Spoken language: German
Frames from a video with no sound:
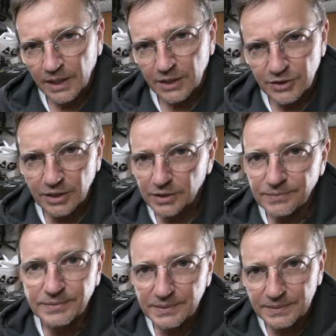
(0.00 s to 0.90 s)
So,
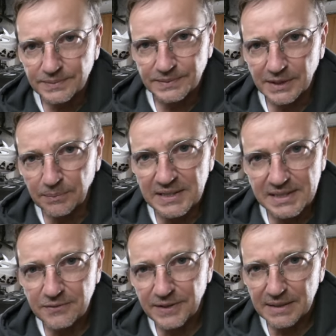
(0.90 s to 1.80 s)
ich habe mir jetzt
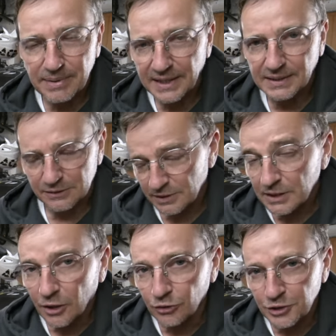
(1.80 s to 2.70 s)
das Federbein ganz
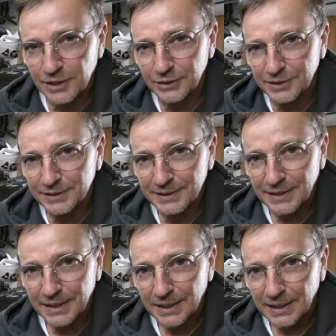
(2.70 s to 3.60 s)
genau angeschaut.
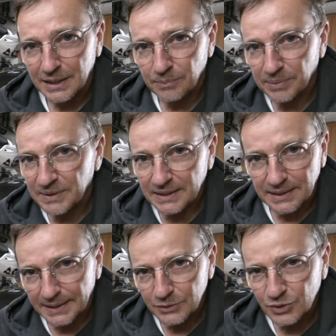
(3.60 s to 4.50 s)
Ich bin mit
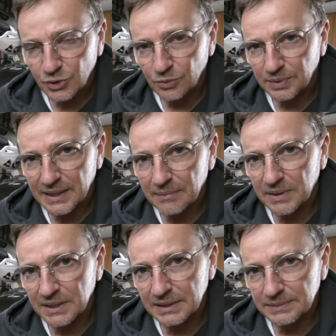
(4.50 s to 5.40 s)
einer
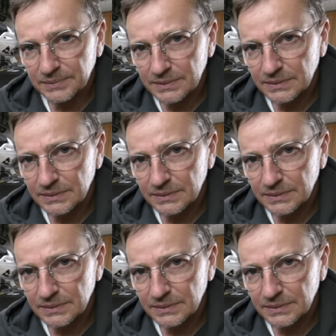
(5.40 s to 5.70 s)
Endoskopkamera